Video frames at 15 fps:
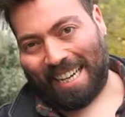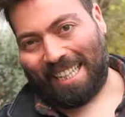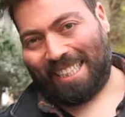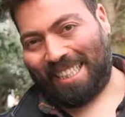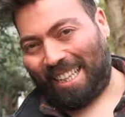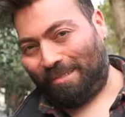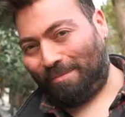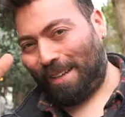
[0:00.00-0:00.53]

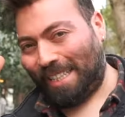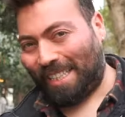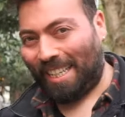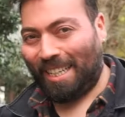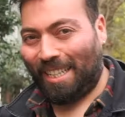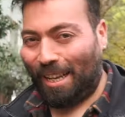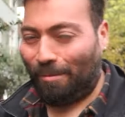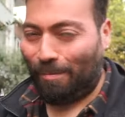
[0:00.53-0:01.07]
kardeşlerim
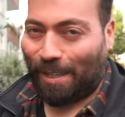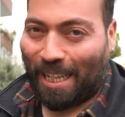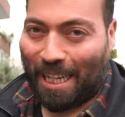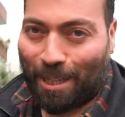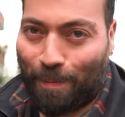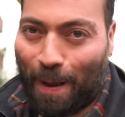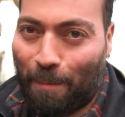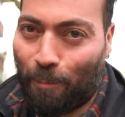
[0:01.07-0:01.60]
nasılsınız iyi
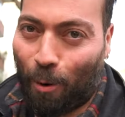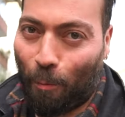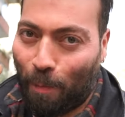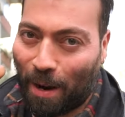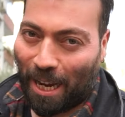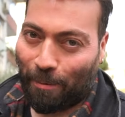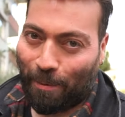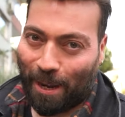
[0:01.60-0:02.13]
misiniz? Ben
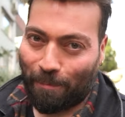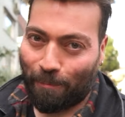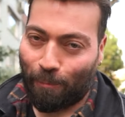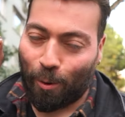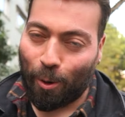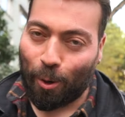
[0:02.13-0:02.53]
bomba gibiyim.